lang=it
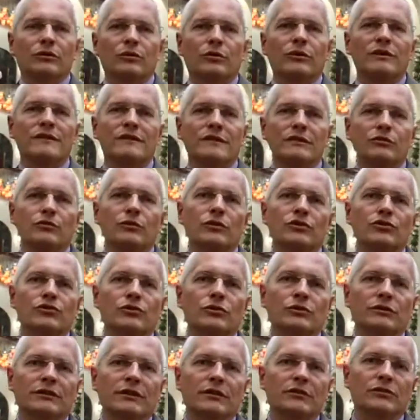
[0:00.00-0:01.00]
questi due
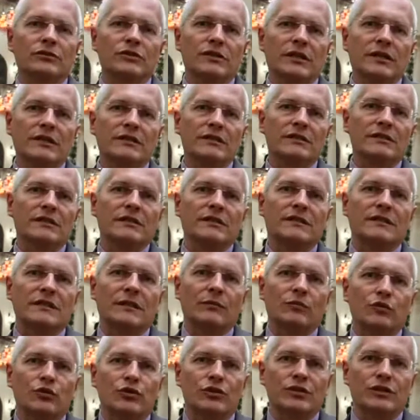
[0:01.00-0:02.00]
giorni a Los Angeles,
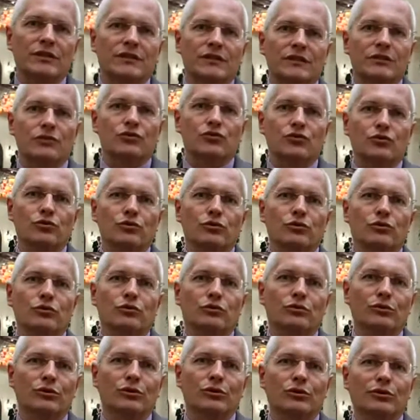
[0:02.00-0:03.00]
siamo scesi giù
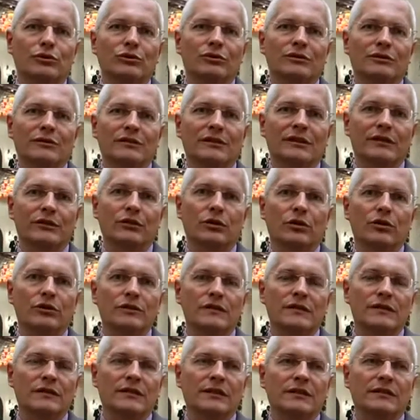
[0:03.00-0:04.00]
lungo la
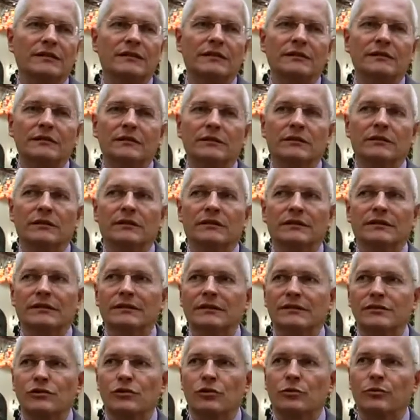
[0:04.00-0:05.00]
costa,
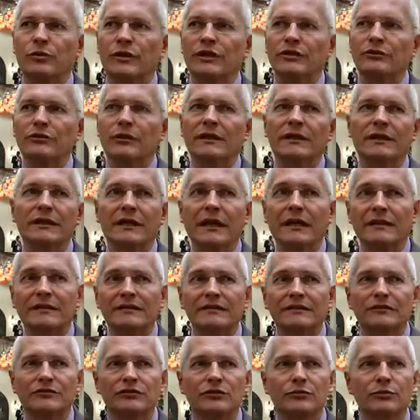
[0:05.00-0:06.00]
eh, scoprendo anche
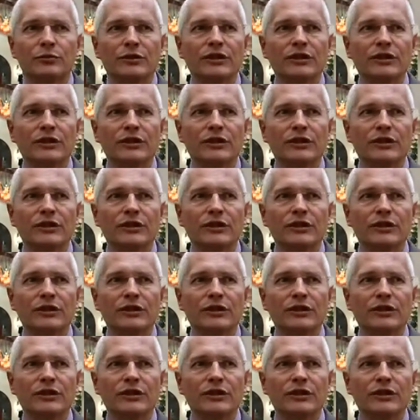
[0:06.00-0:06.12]
Huntington